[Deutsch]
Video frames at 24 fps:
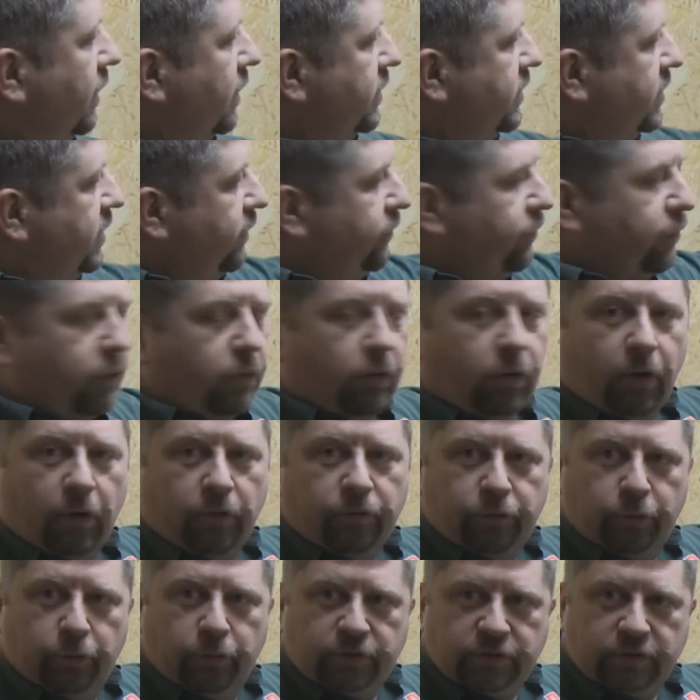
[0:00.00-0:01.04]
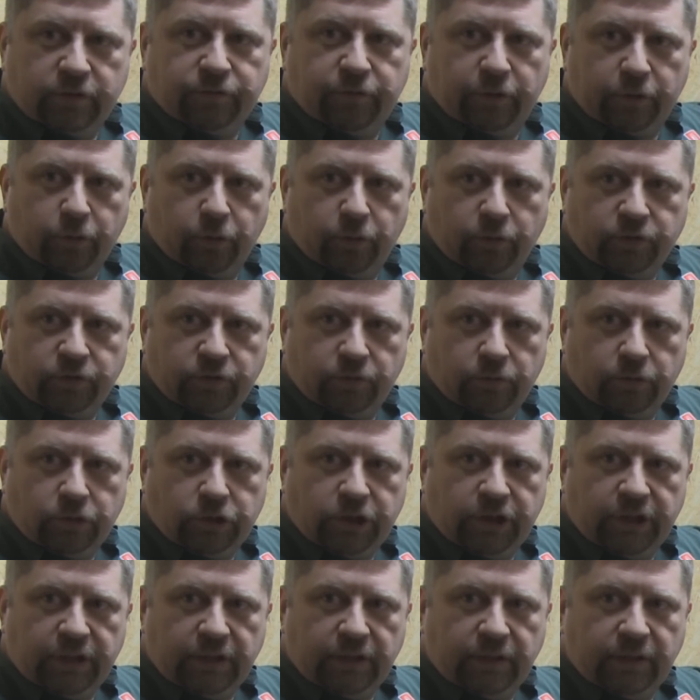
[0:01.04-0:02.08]
Zielfernrohr auf höchste Vergrößerung
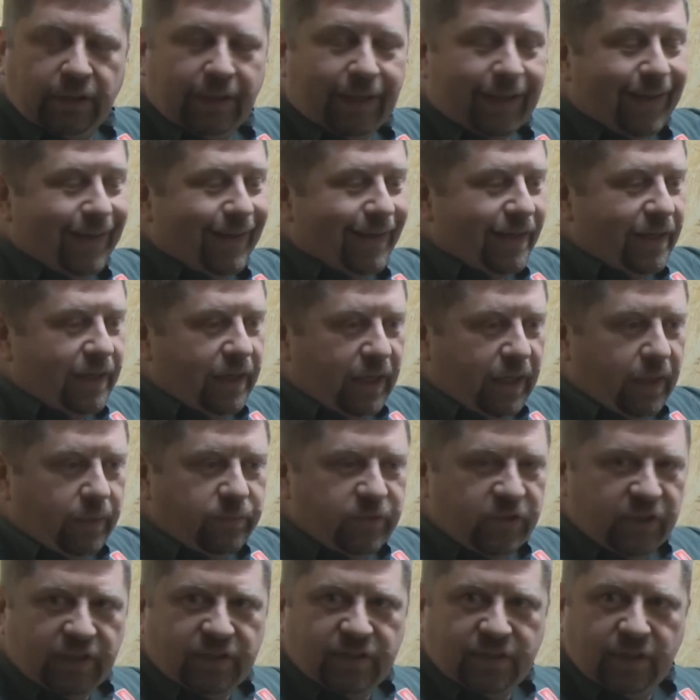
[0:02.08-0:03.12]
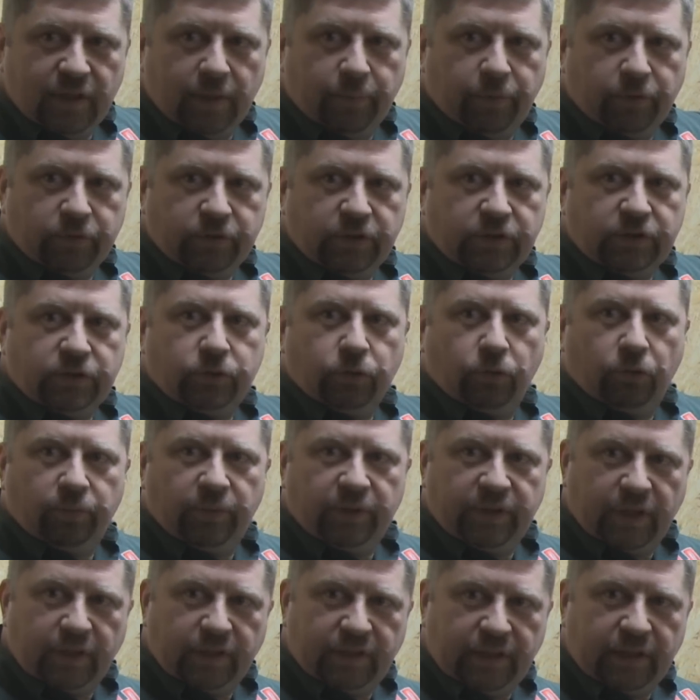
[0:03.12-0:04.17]
stellen, im sitzender Position
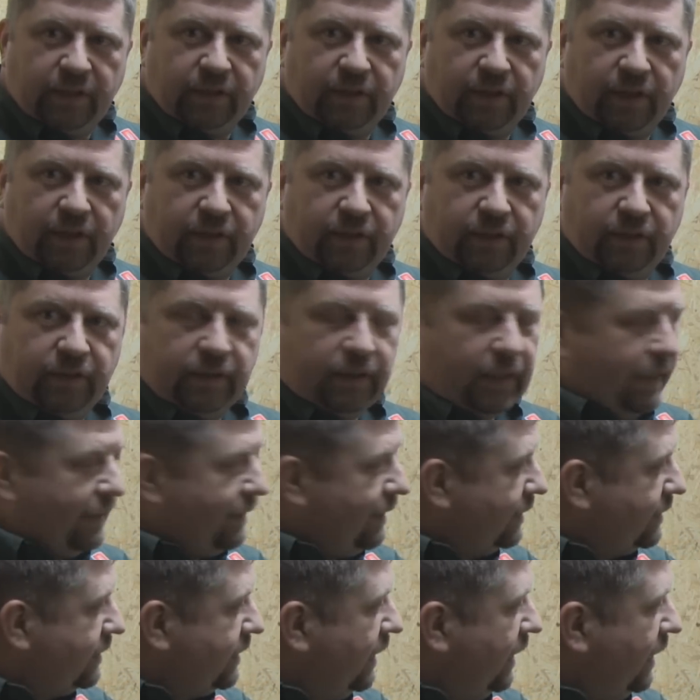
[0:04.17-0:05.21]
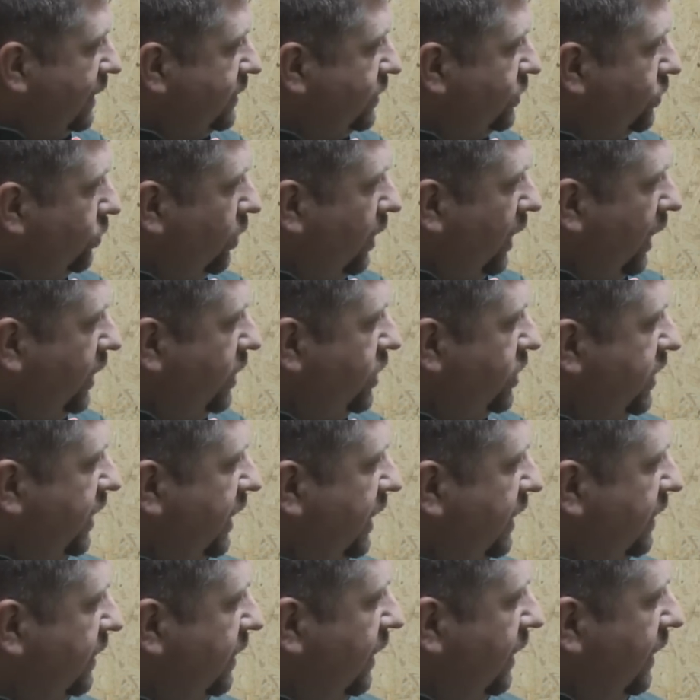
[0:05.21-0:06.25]
mit der dicken Jacke das Glas so
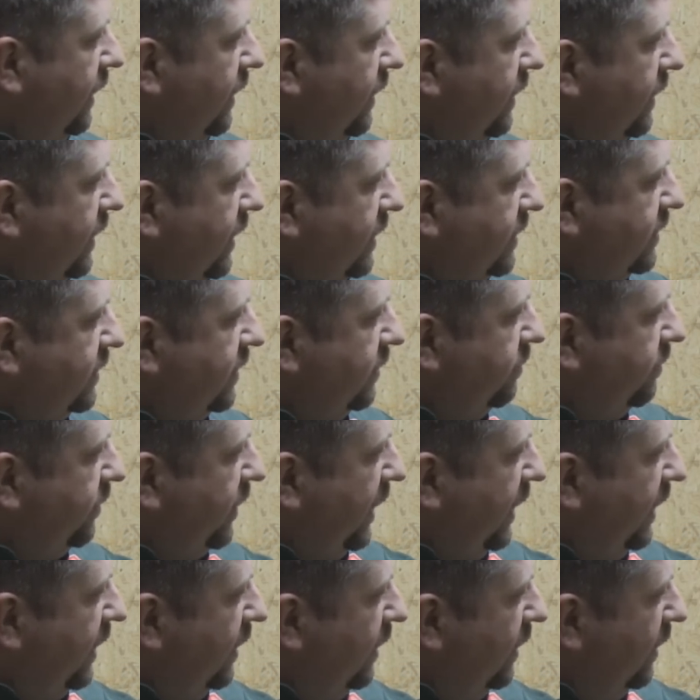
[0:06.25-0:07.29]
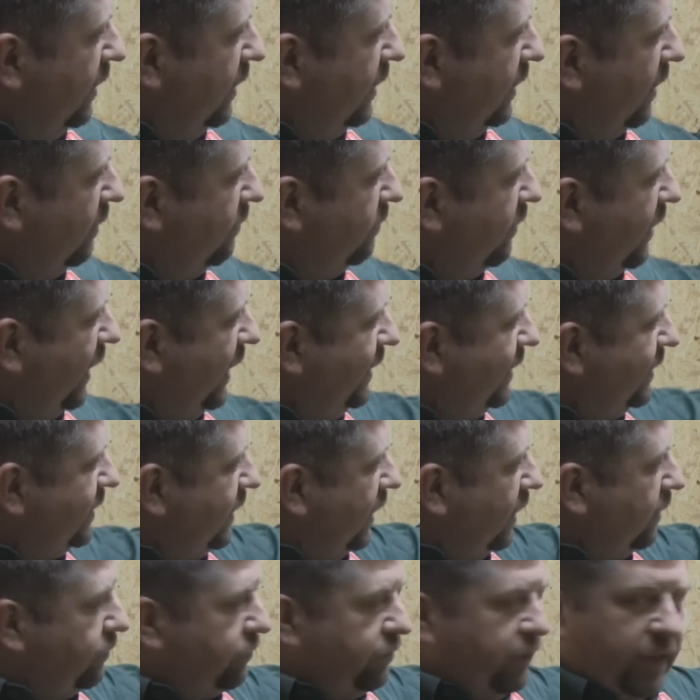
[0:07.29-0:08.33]
einstellen, dass bei der
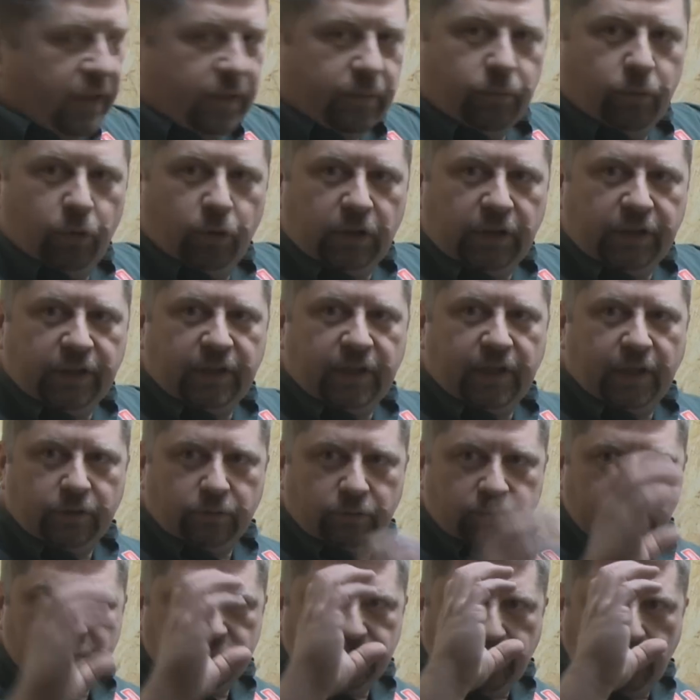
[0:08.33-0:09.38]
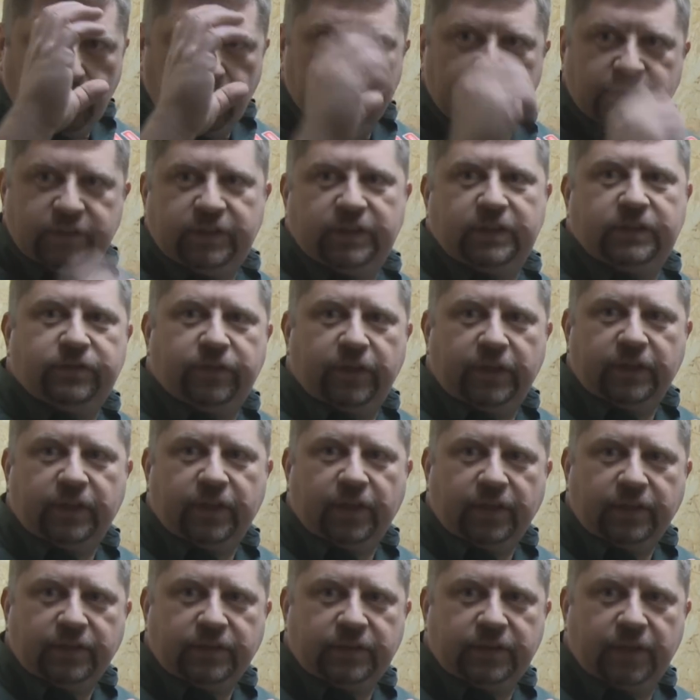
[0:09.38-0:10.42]
weitest entfernten Möglichkeit noch das volle Gesichtsfeld
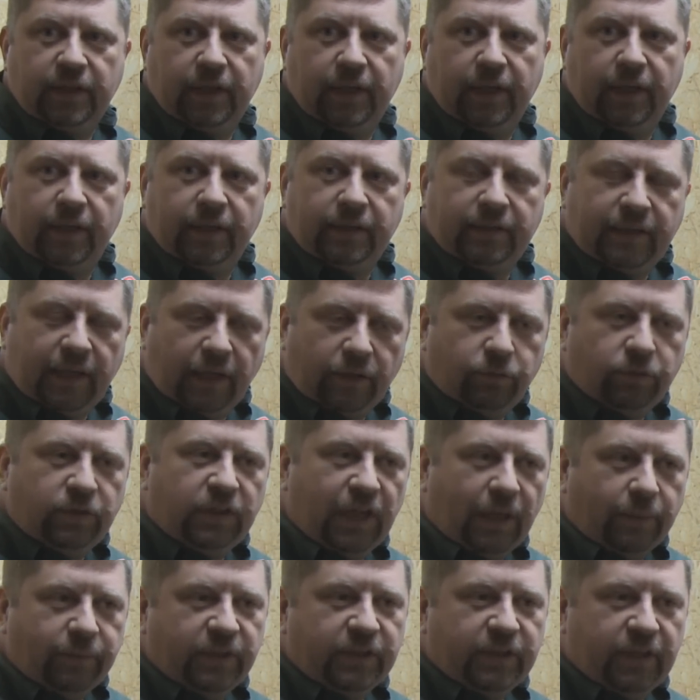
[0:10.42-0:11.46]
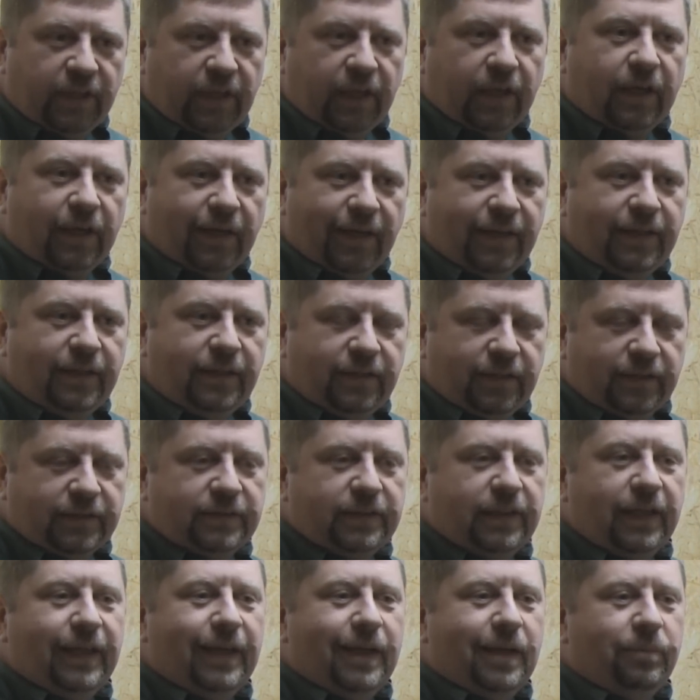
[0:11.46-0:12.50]
da ist. Dadurch habe ich dann erreicht,
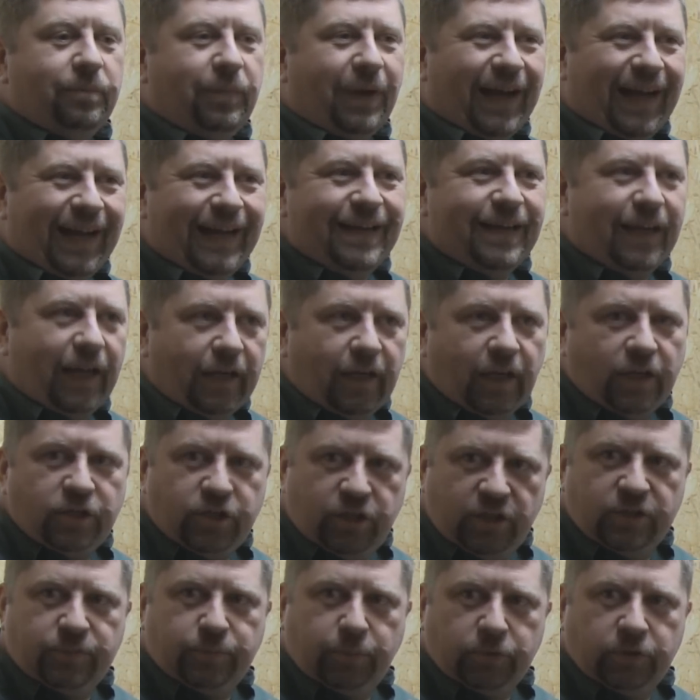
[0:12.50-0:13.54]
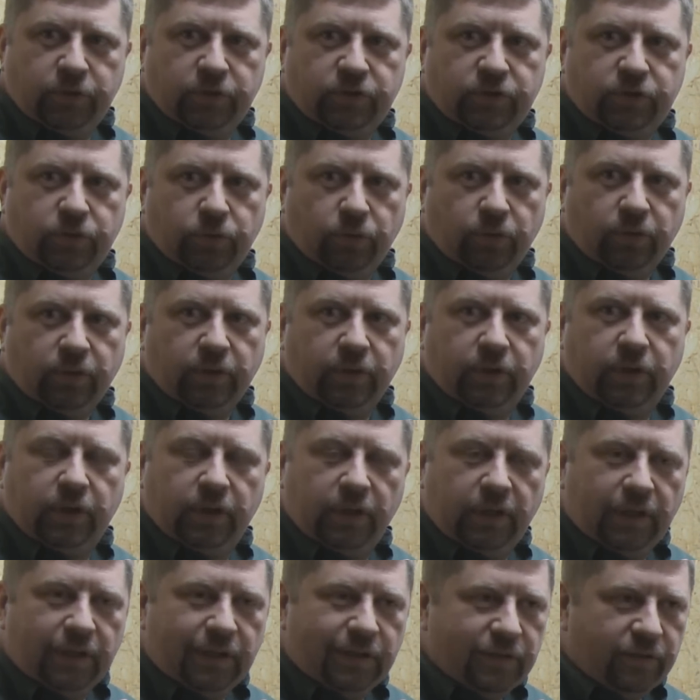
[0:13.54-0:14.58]
dass bei allen anderen Schießpositionen
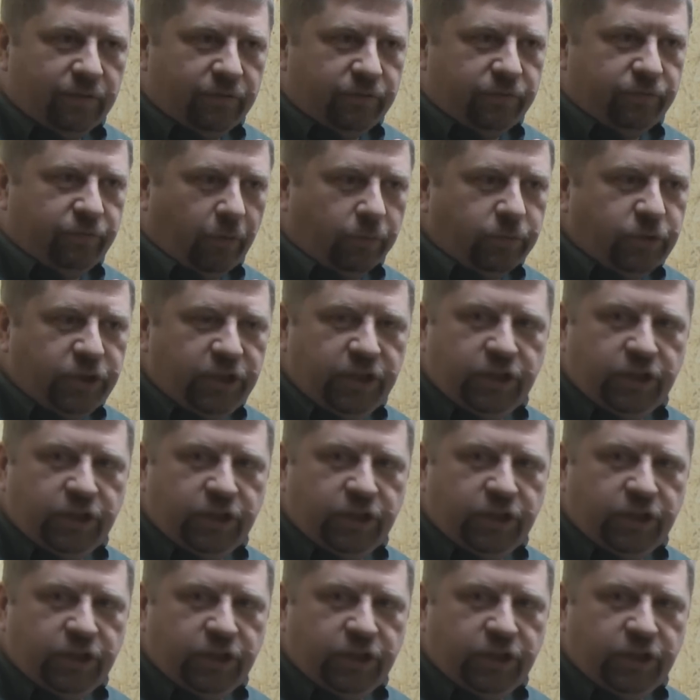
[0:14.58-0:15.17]
vom